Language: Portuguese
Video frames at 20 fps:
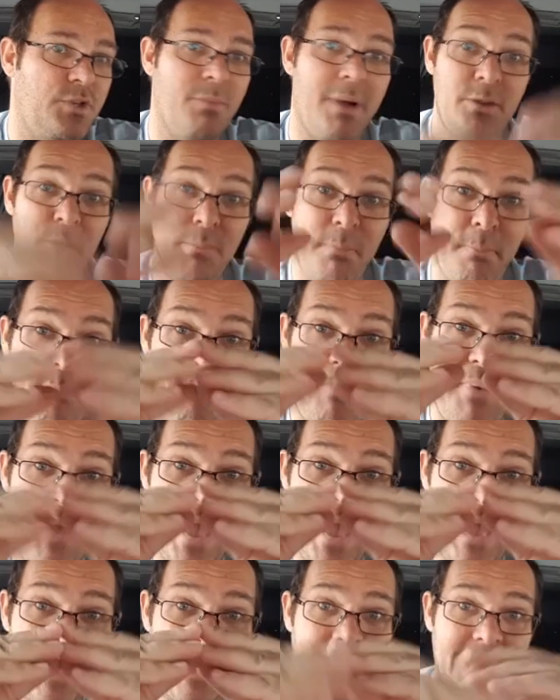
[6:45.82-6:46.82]
Estados Unidos, mas não
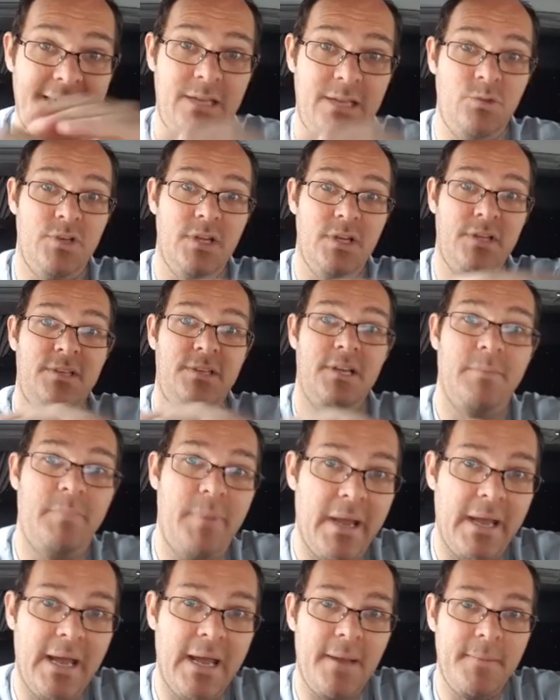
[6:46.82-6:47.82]
pega aqui do
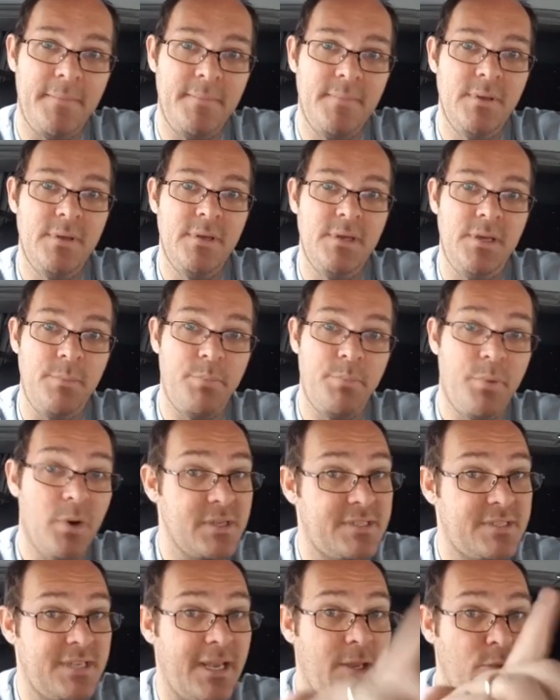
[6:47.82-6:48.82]
jeito que tinha que pegar.
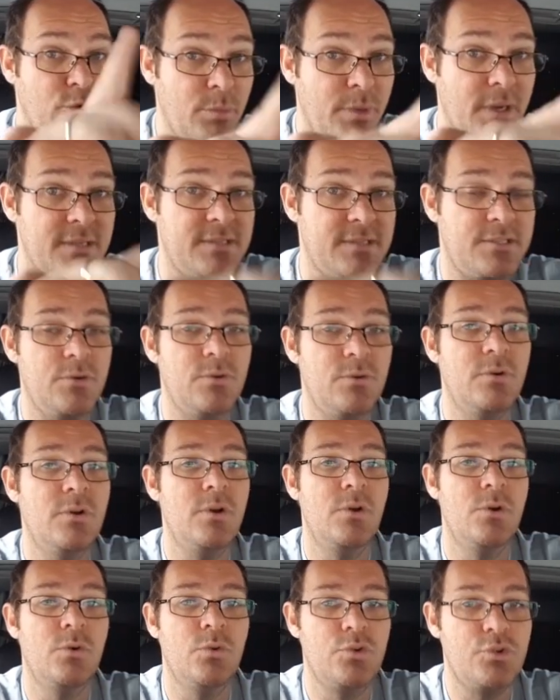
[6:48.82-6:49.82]
E pode ser que no
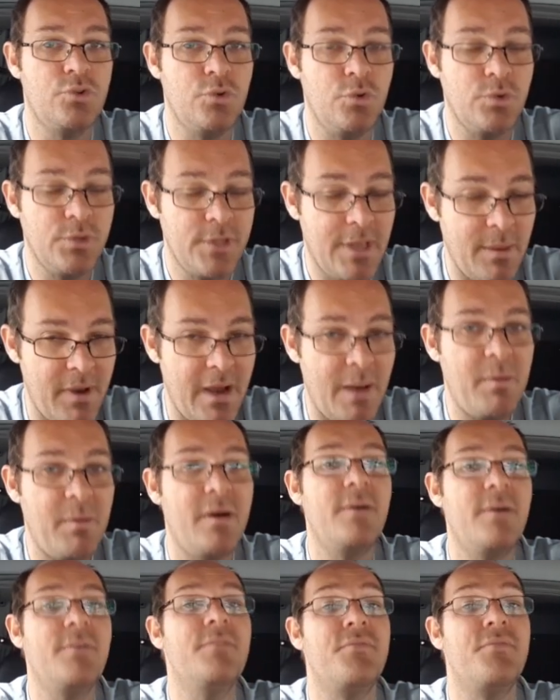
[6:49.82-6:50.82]
Brasil o jogo
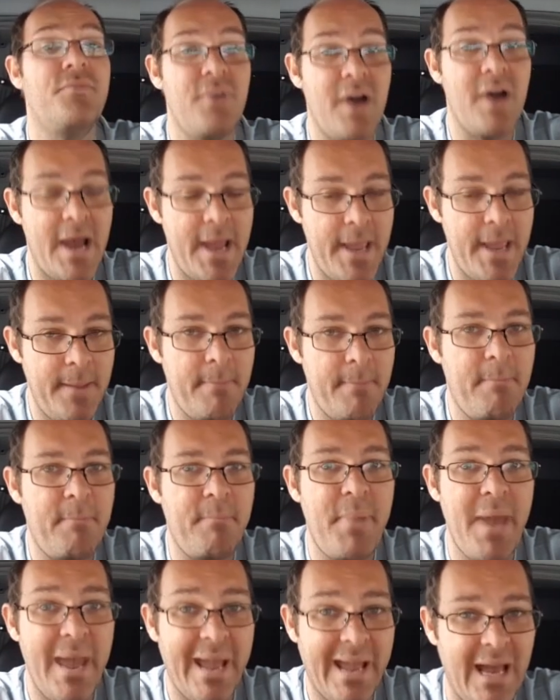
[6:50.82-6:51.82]
da baba
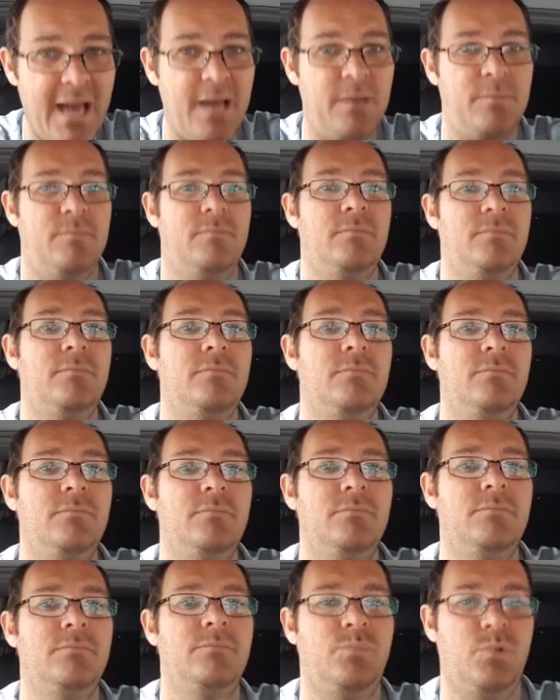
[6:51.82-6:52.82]
vai pegar.
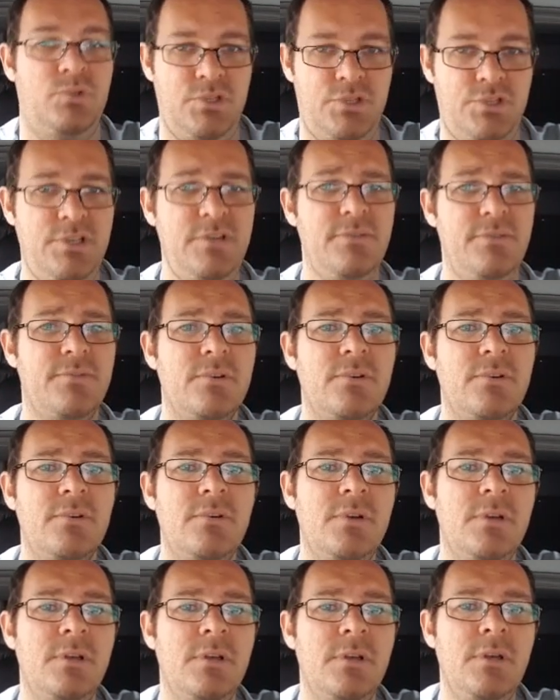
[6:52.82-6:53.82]

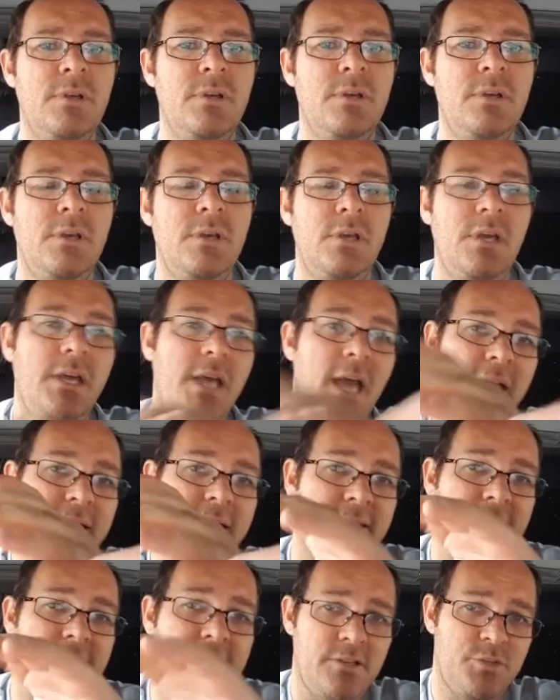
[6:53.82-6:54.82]
Positivo?
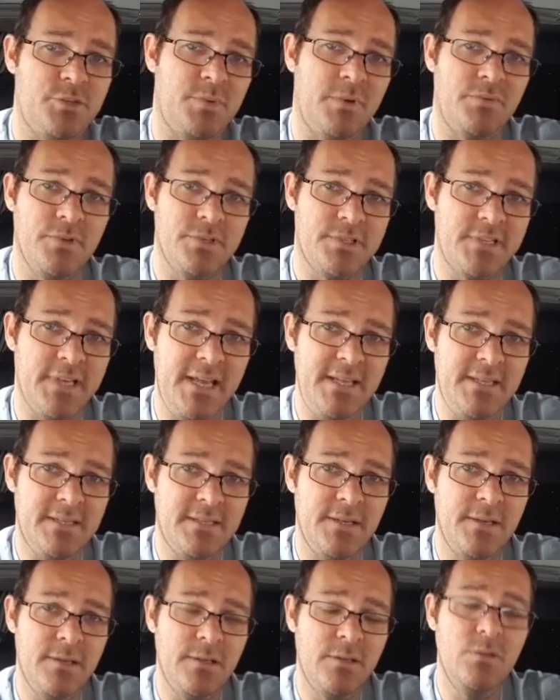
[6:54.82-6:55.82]
E quem é que está trazendo para
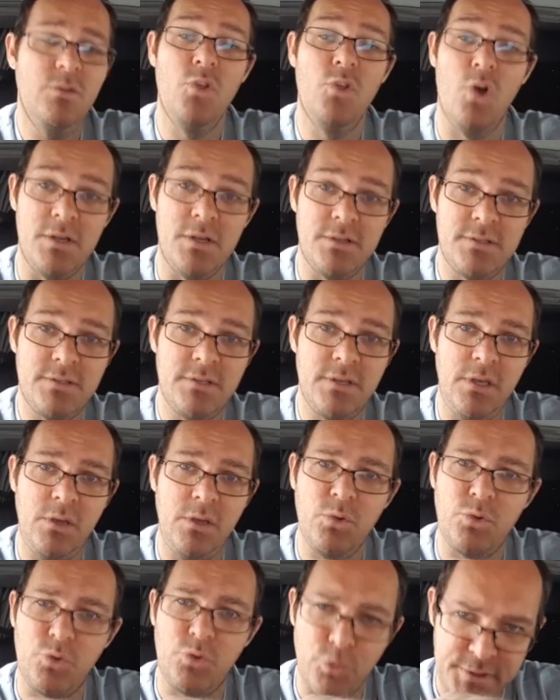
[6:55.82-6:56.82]
vocês?
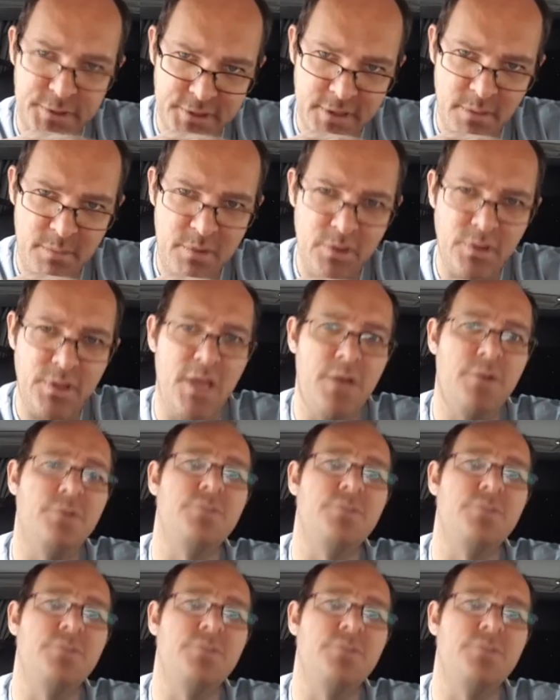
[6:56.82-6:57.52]
Nós, youtubers